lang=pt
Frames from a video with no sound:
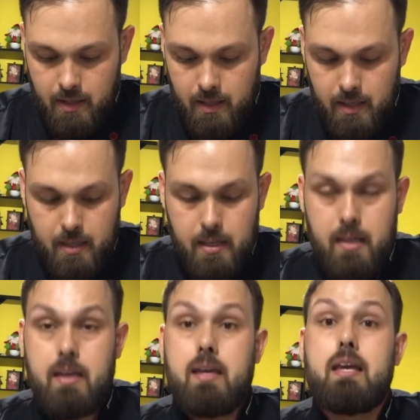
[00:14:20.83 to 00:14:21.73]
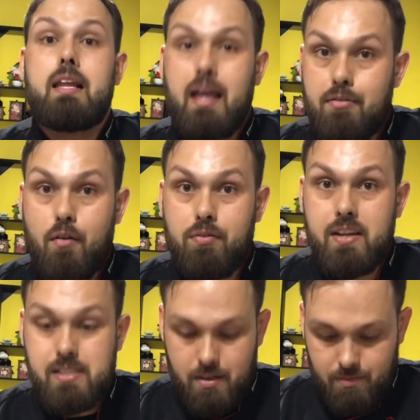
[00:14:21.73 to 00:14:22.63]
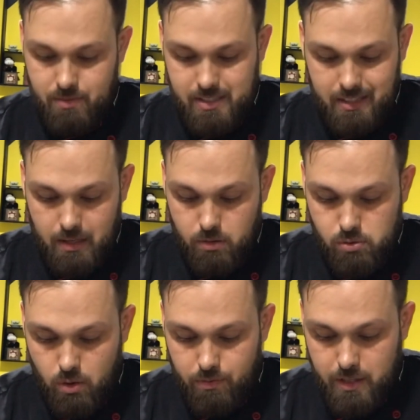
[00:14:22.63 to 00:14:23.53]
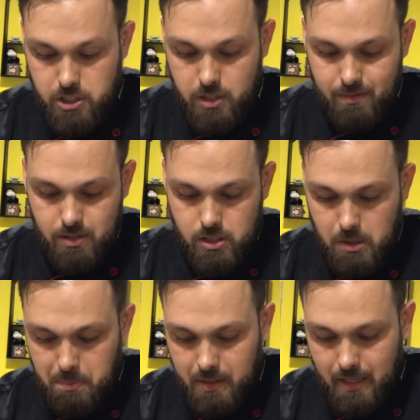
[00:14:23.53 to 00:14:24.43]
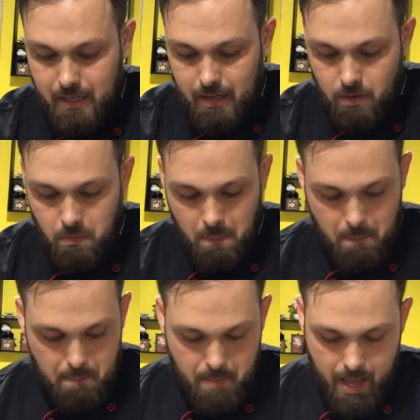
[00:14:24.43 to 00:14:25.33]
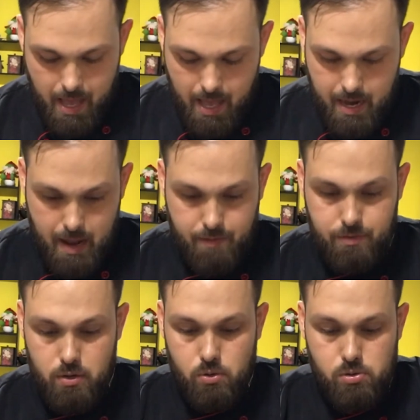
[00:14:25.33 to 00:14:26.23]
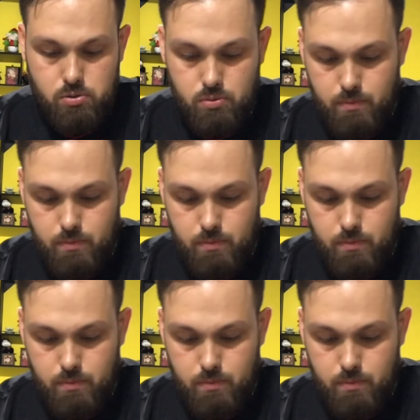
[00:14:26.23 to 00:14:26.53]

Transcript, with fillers: e leve ao freezer. Você terá um sorvete tipo italiano maravilhoso.